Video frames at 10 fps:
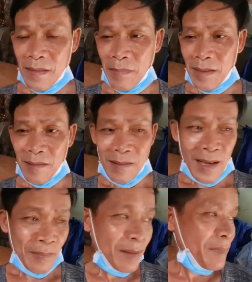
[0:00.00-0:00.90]
Mình tự
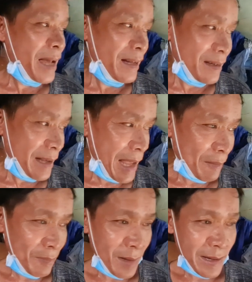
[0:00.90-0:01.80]
làm chứ bán nhưng đi
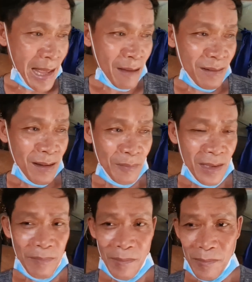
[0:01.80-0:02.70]
học cũng bả đào để làm,
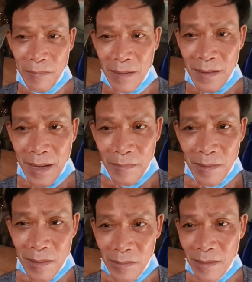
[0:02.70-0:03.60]
chứ mình làm
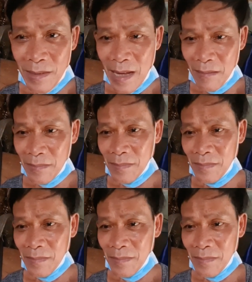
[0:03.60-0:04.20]
đâu có đủ thiếu gì đâu.